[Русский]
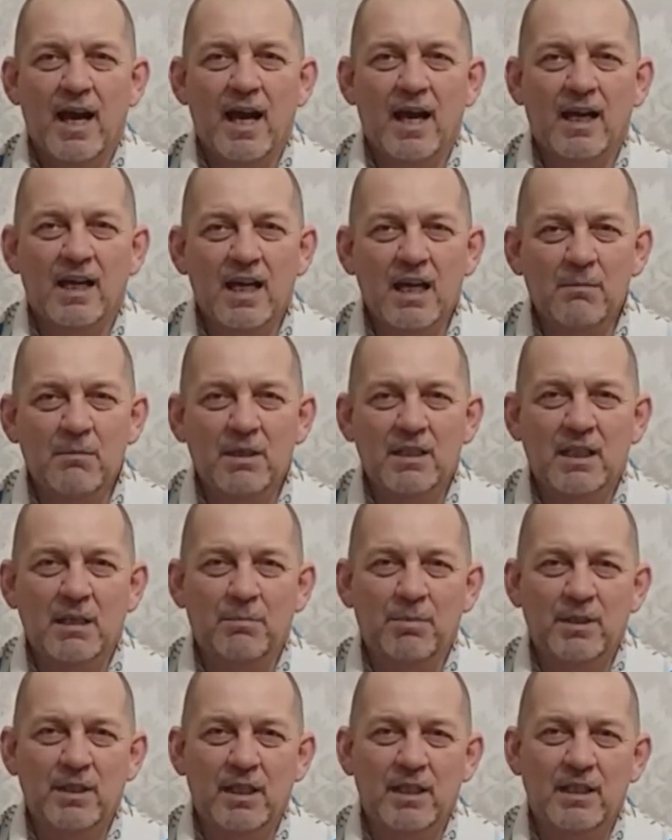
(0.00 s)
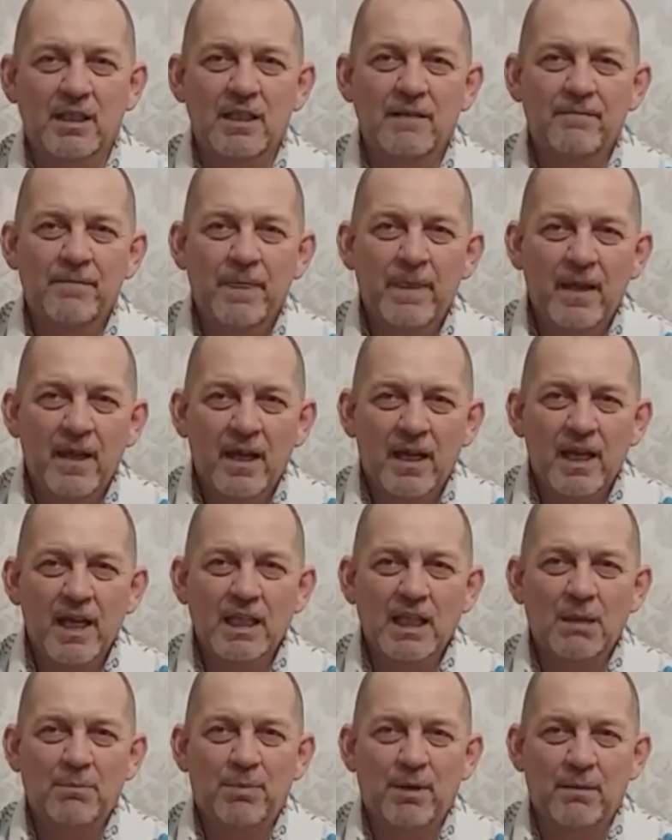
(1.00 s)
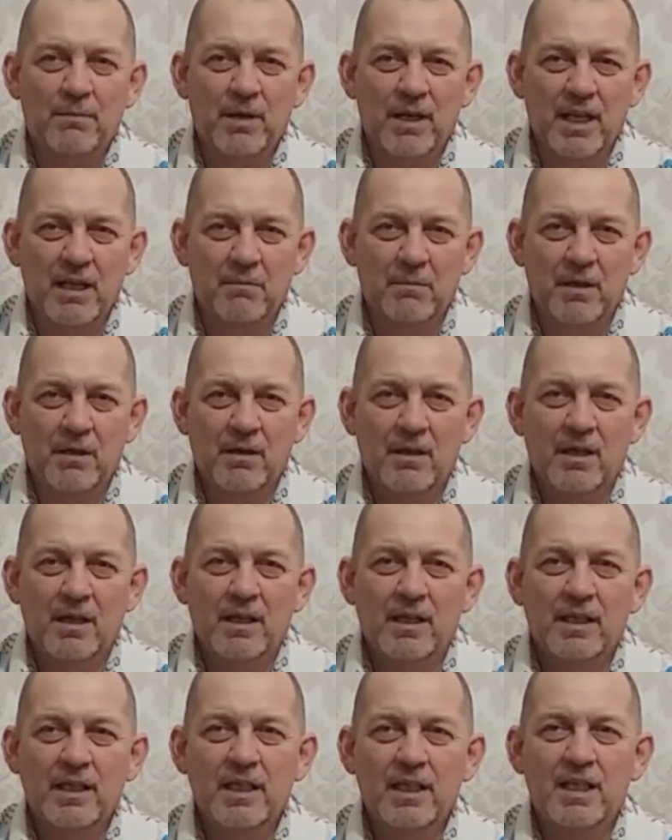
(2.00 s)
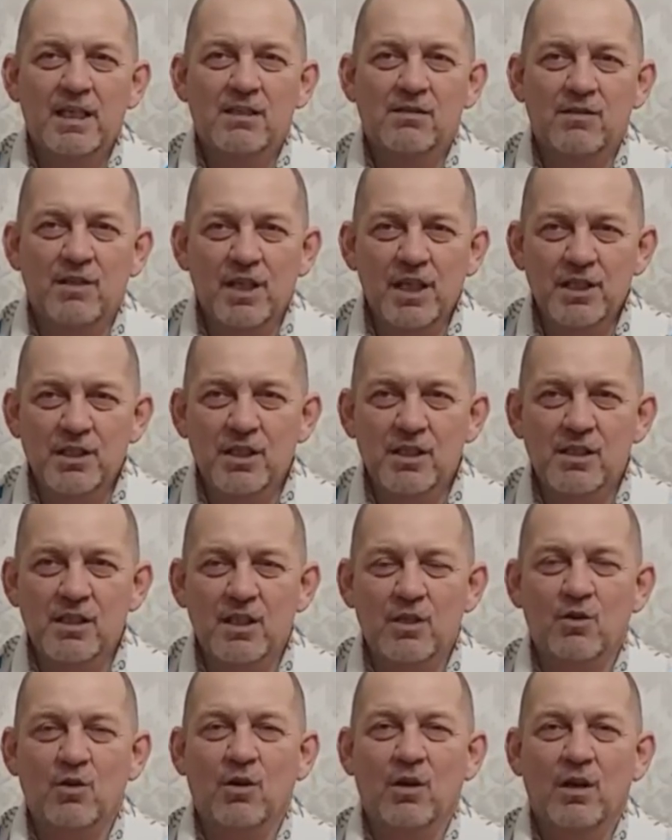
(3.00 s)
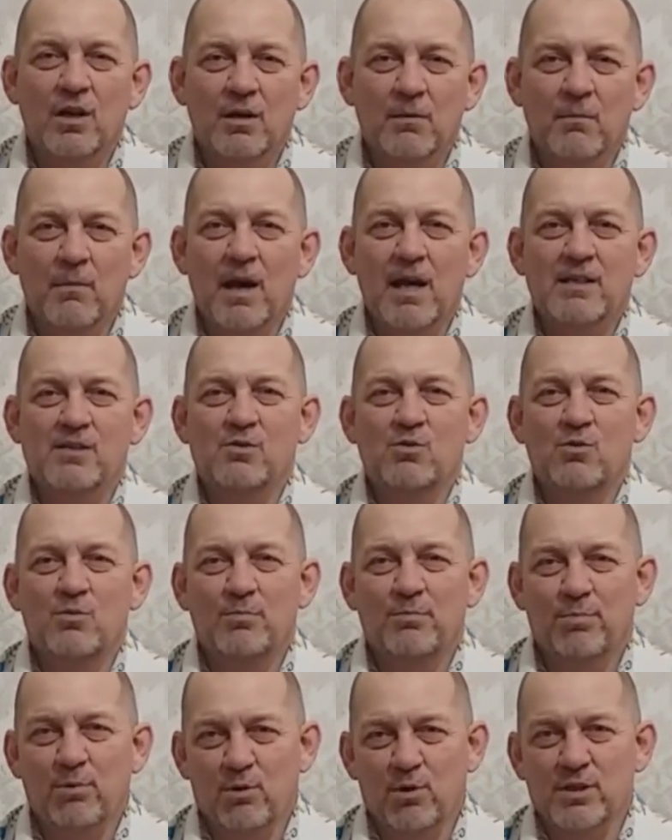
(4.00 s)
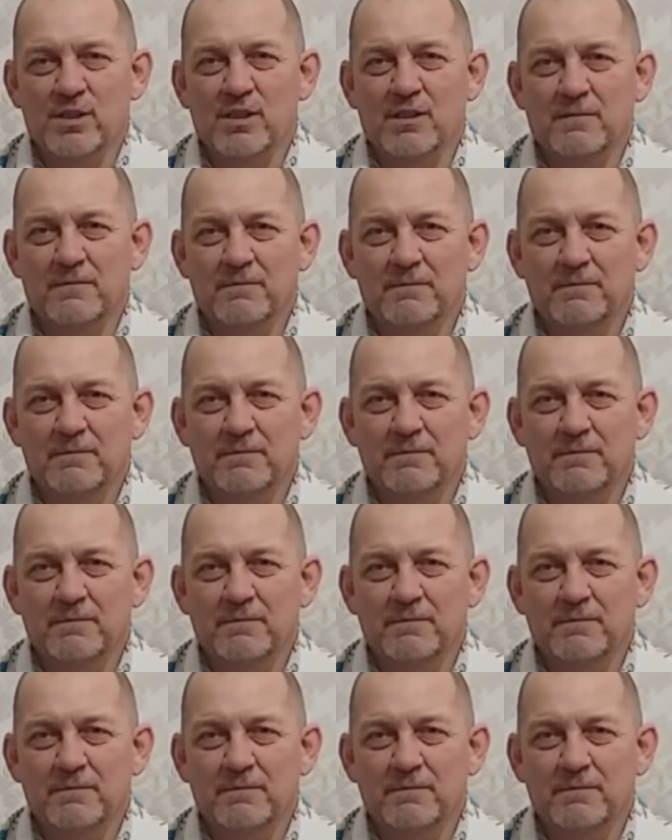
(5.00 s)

а грамотно подойти к этой проблеме и извлечь из нее массу пользы.